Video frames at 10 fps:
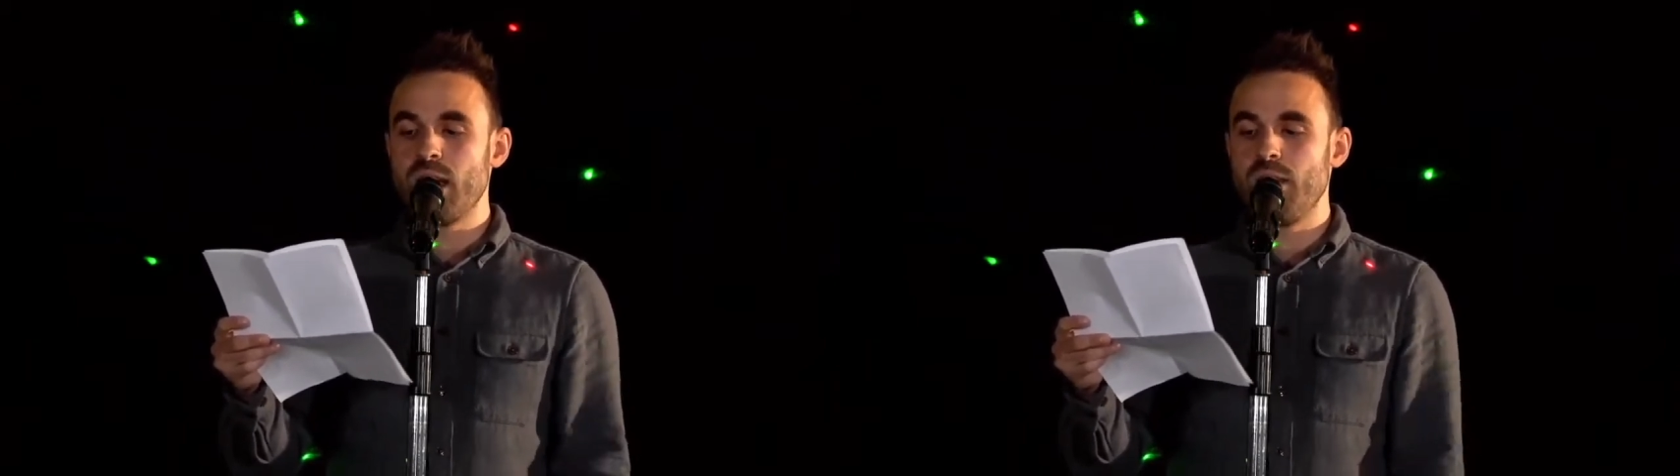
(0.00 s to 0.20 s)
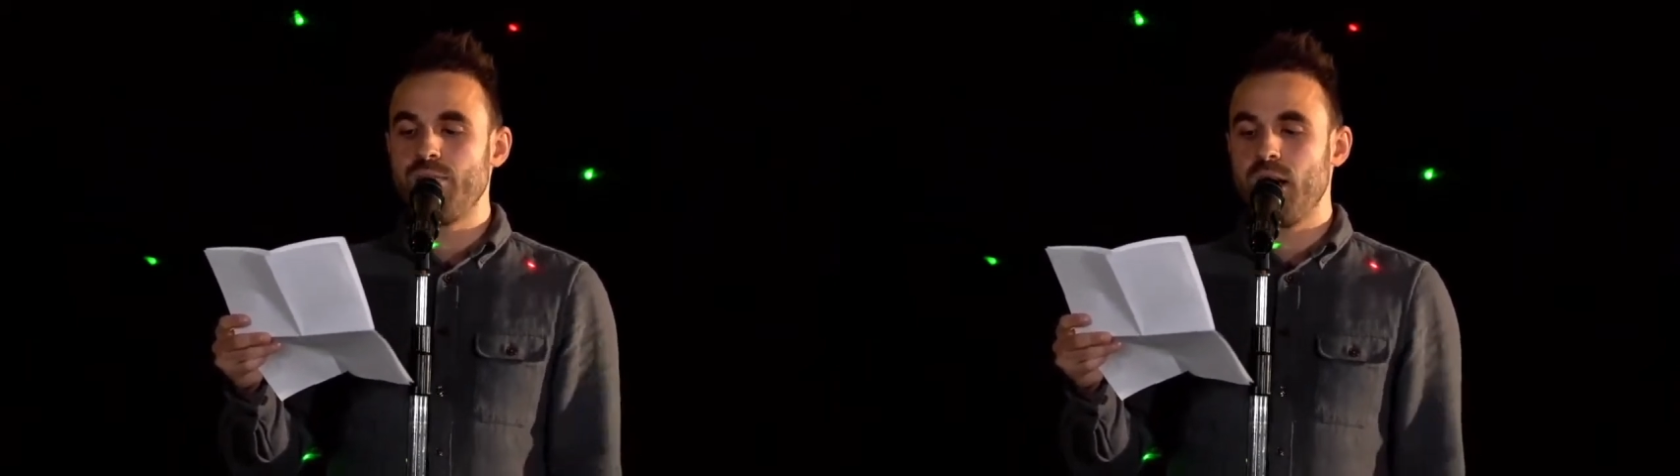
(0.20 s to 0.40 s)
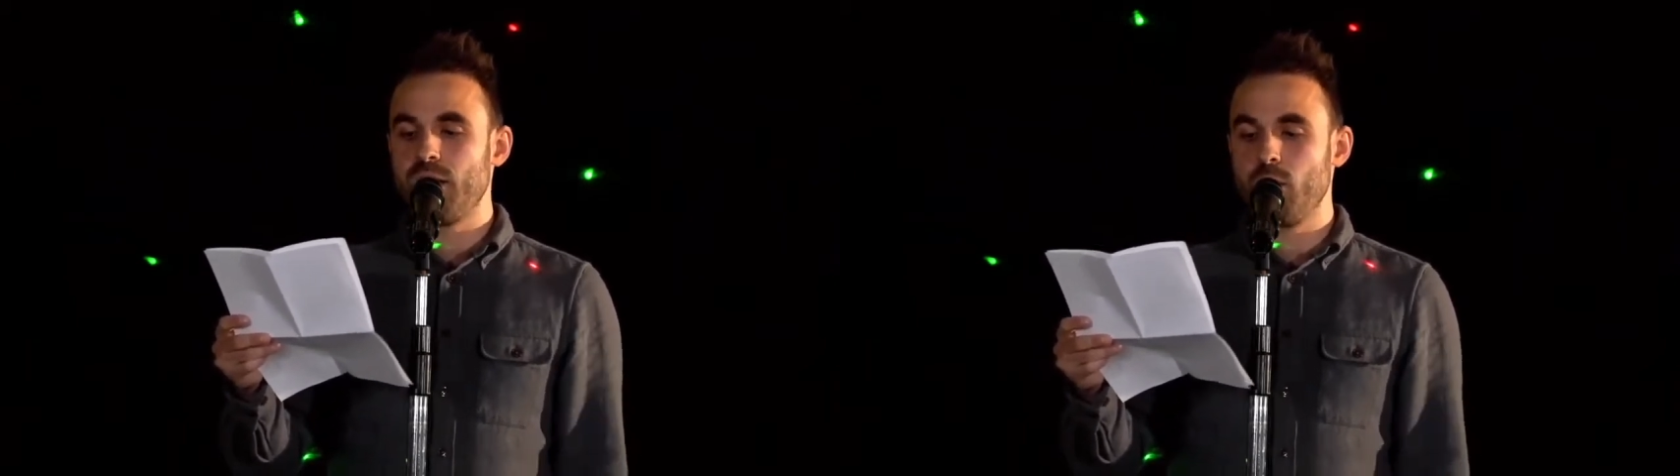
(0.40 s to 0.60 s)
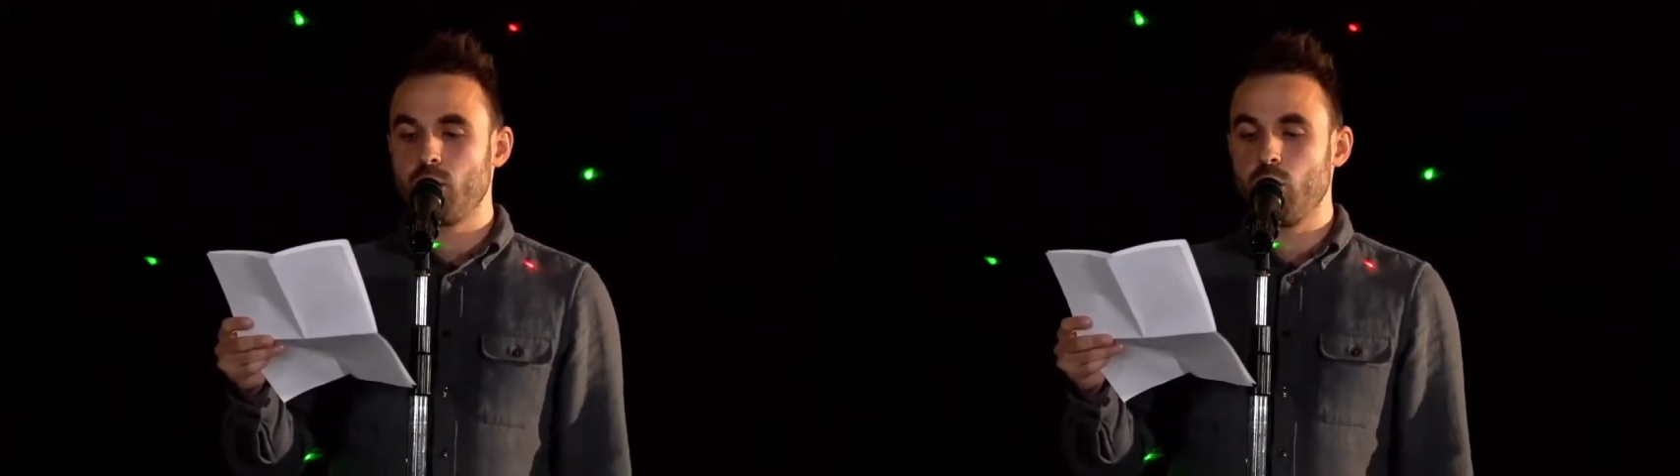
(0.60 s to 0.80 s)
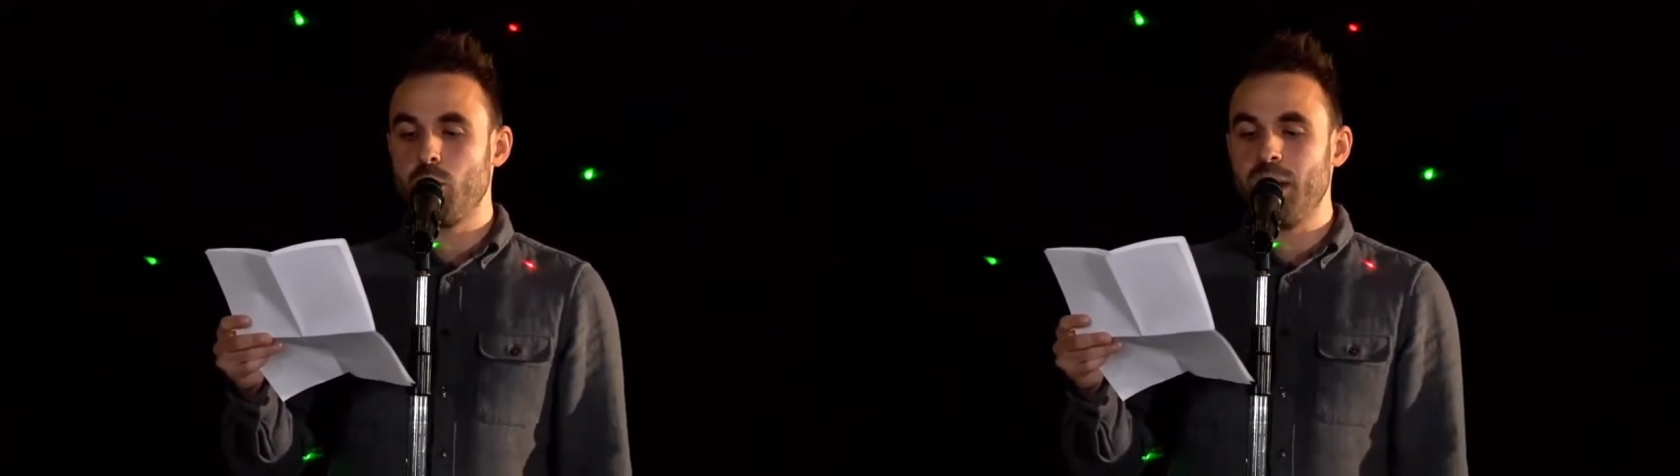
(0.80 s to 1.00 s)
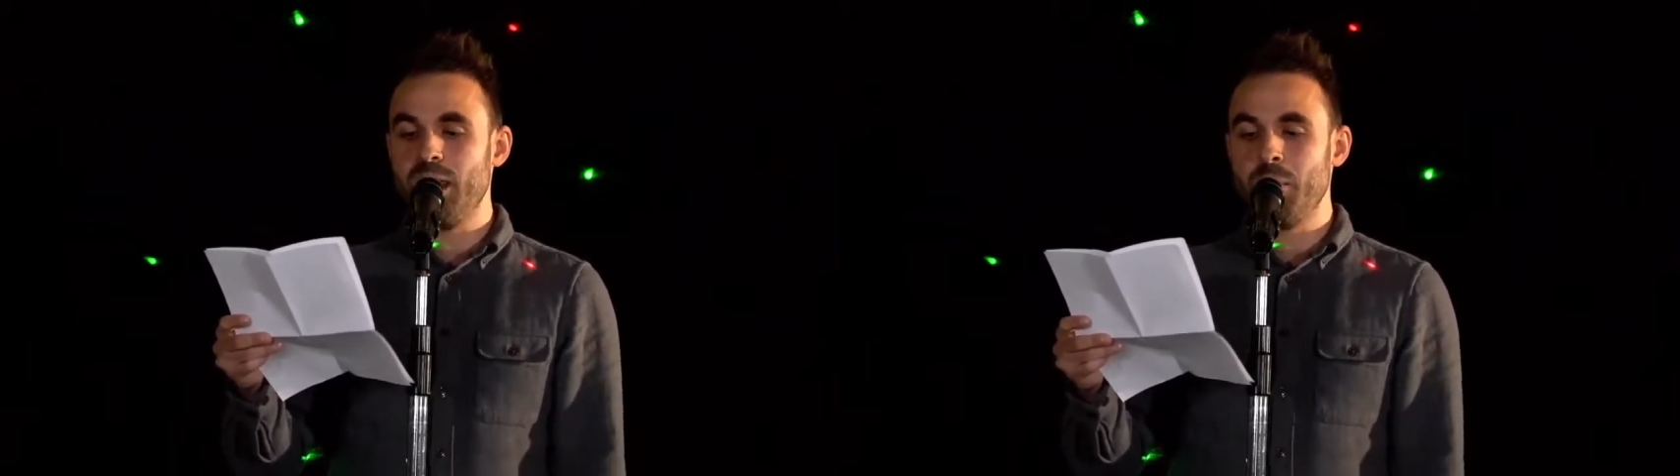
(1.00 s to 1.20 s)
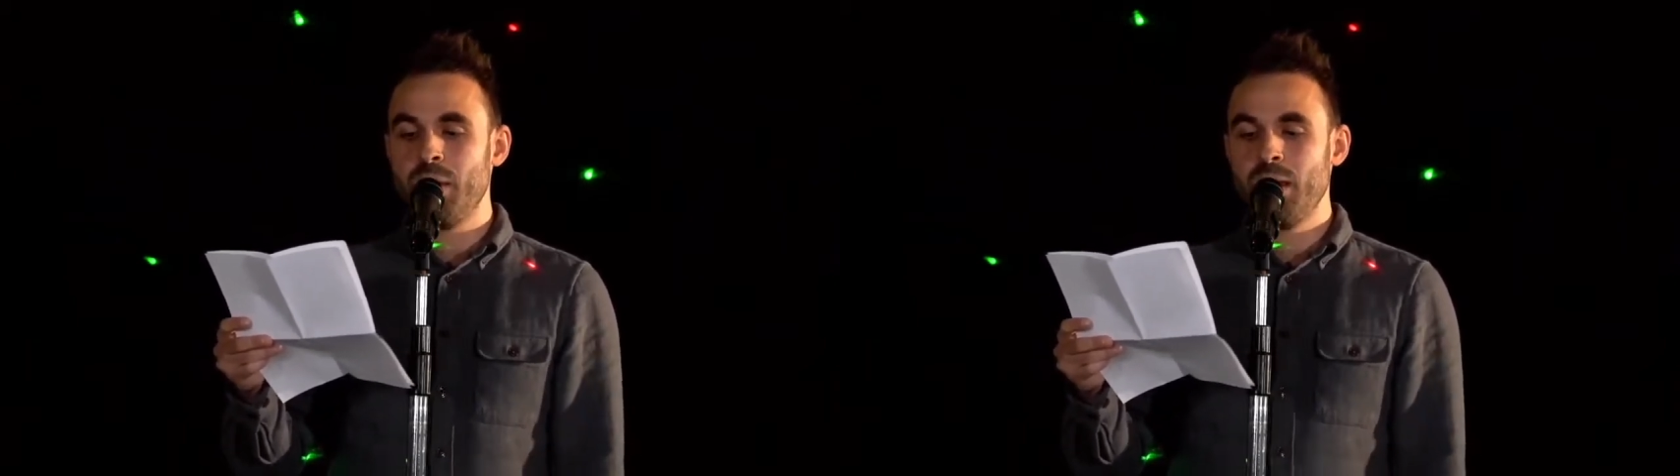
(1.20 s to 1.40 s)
Verantwortung übernehmen,